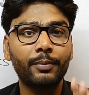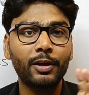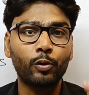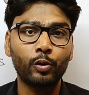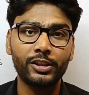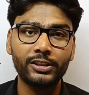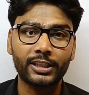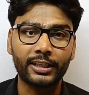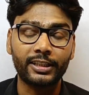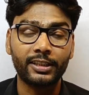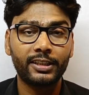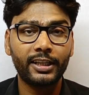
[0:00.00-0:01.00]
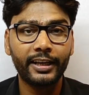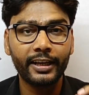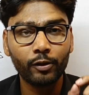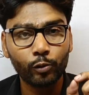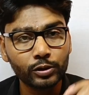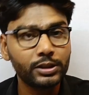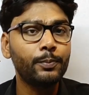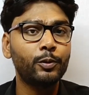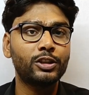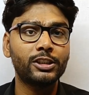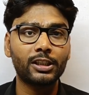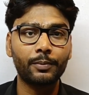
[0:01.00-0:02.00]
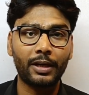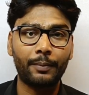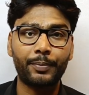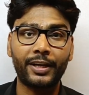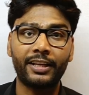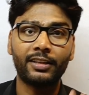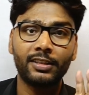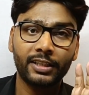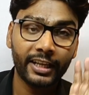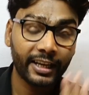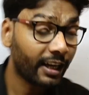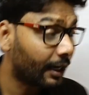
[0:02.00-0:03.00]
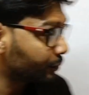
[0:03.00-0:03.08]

टेबल होनी चाहिए ठीक है उसी पोजीशन में आप पढ़ें ठीक है